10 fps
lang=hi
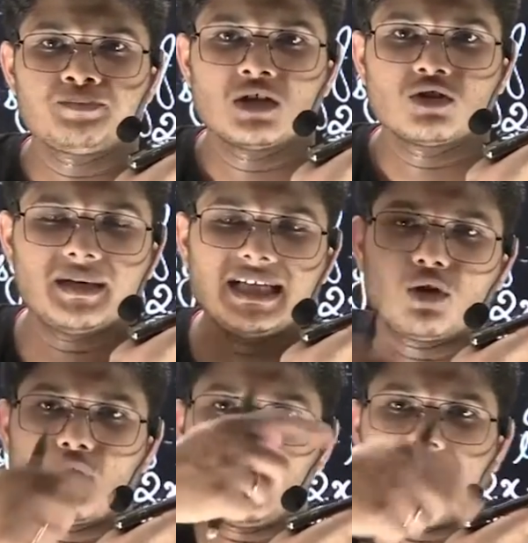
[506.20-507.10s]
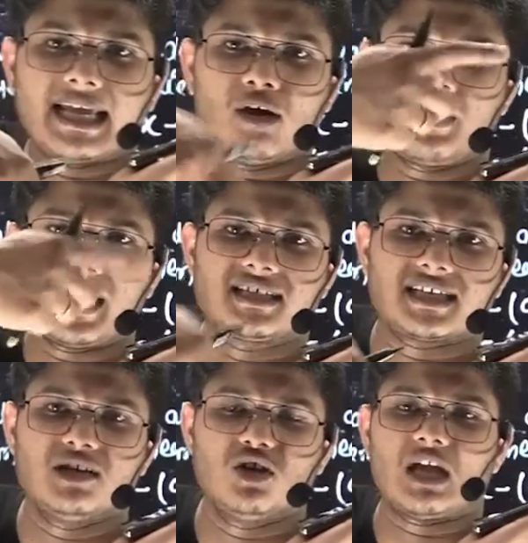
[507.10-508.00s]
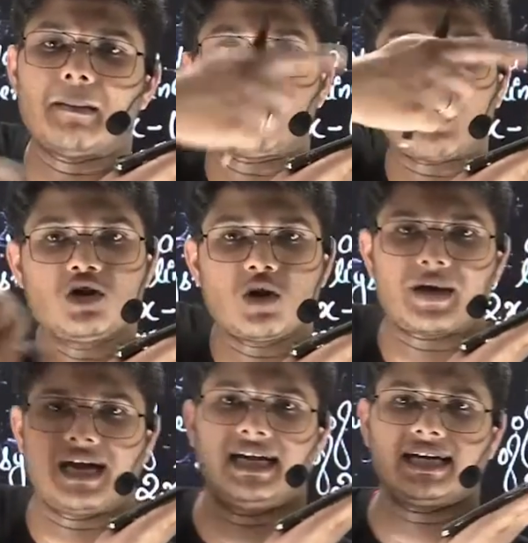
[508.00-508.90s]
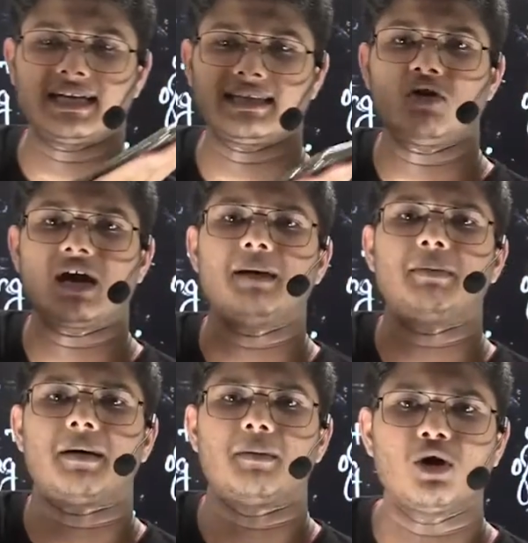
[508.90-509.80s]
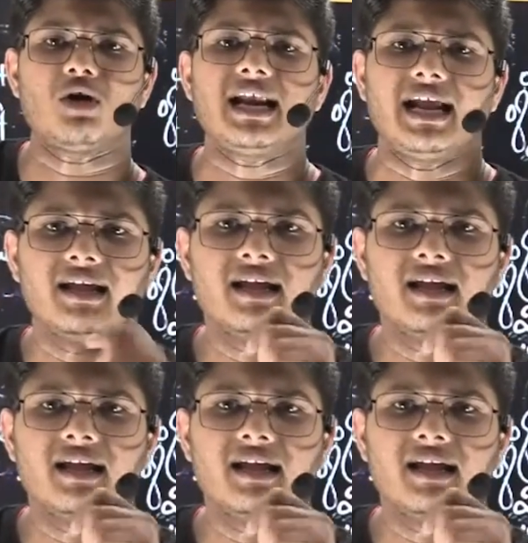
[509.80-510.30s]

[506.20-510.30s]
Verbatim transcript: तो भैया दोनों एक के ऊपर एक चढ़ी हो तो यहाँ पे पॉइंट ऑफ कंटेक्ट कितना होगा रे बाबा बोलो ना रे